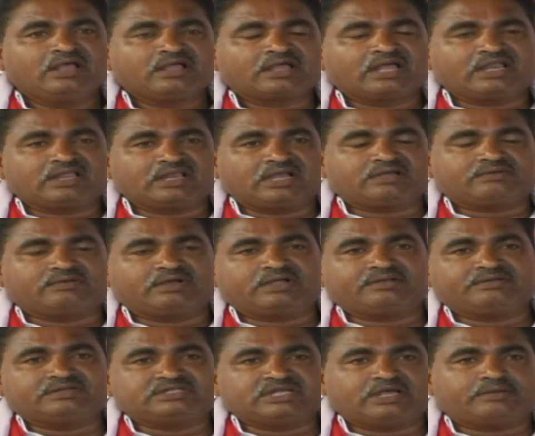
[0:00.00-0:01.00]
కలిగినటువంటి
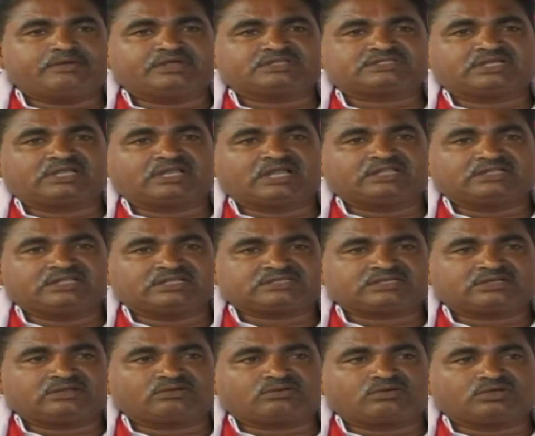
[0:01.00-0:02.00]
విద్యాభ్యాసాన్ని
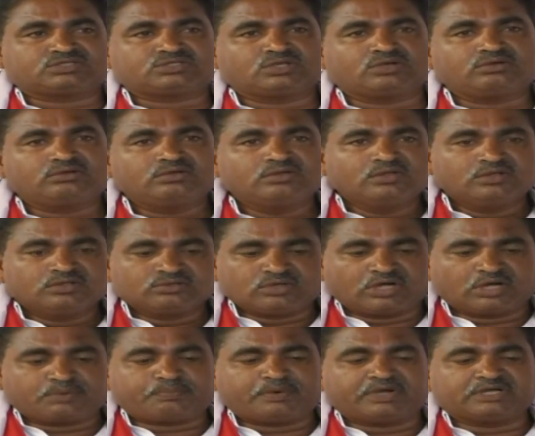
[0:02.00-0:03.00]
అందించడం కోసం
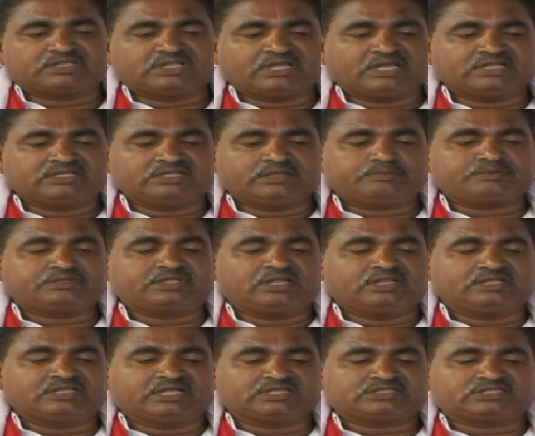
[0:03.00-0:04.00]
తోడ్పడతానని చెప్పి
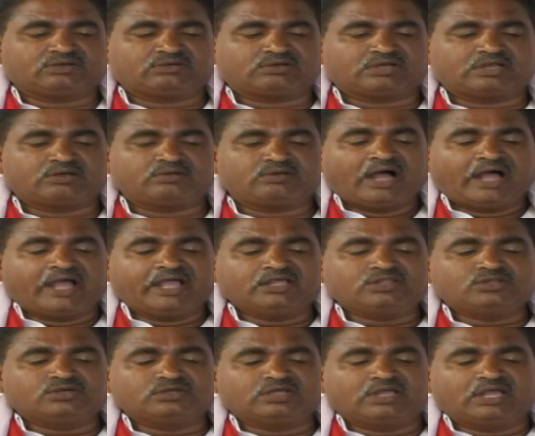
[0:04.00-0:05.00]
తెలియజేస్తా ఉన్నాను
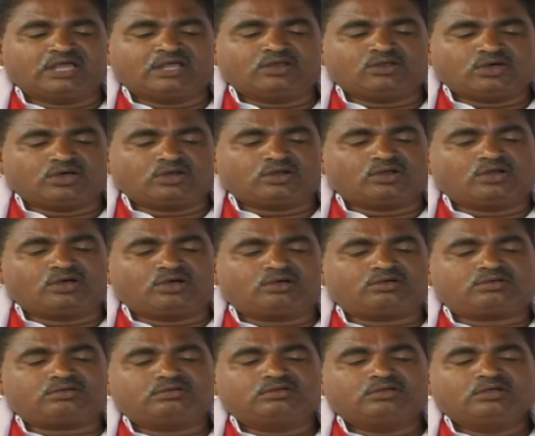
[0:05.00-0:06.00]
ఐదు ఏలూరులో
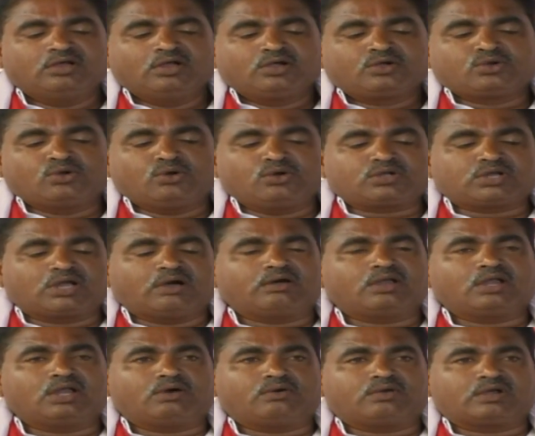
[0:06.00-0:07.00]
టూ
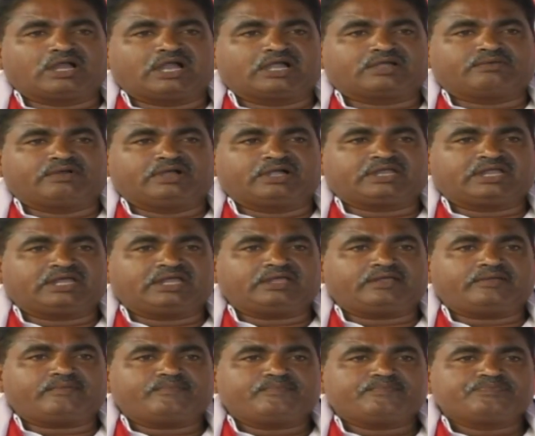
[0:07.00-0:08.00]
టౌన్లో ఉన్నటువంటి
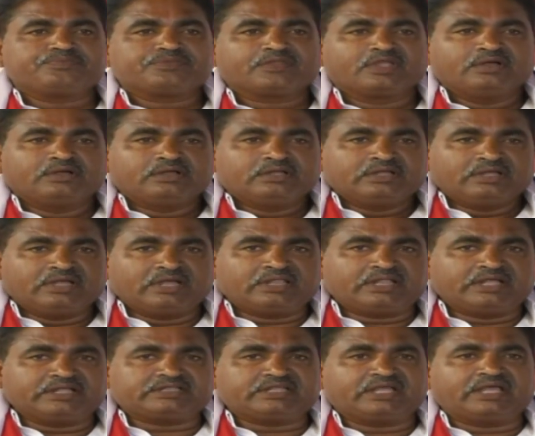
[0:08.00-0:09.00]

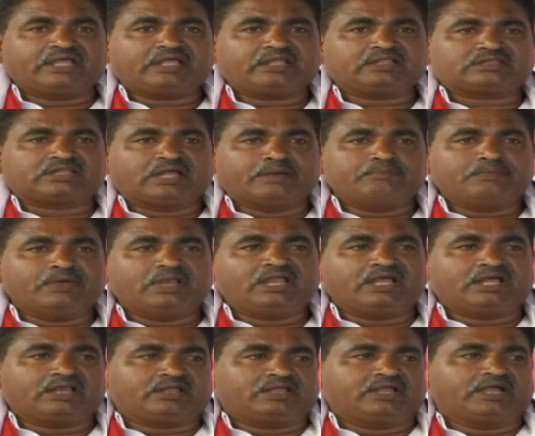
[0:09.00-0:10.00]
ఏదైతే
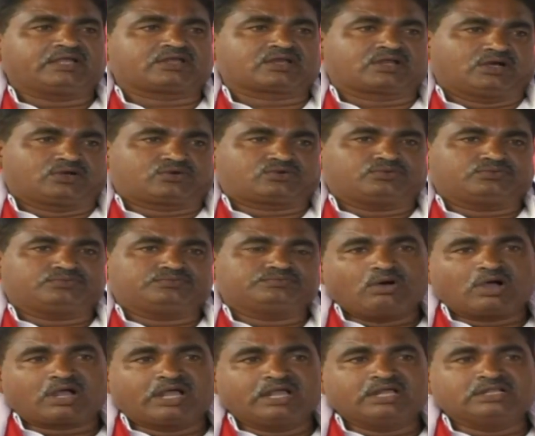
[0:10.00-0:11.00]
తమ్మిలేరు ఏటికట్టు
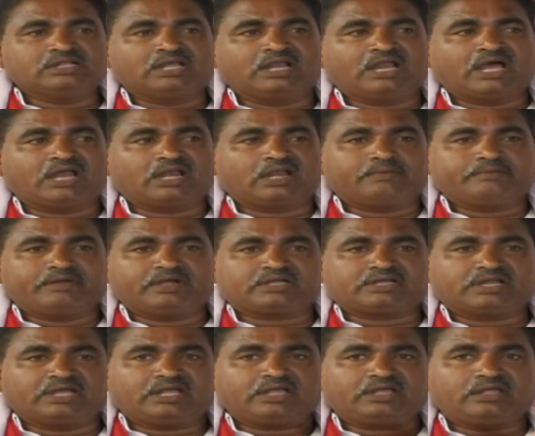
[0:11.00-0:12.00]
ఒక ఇంజనీర్ని
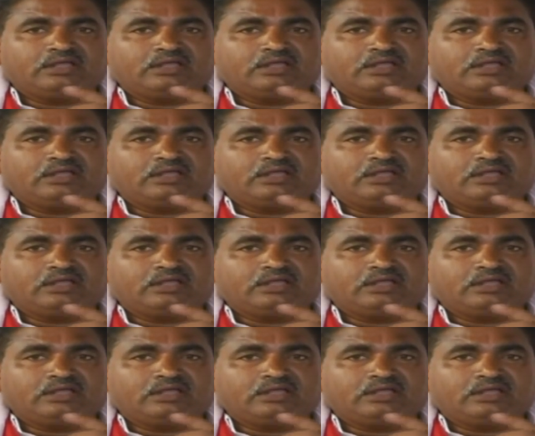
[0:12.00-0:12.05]
పెట్టి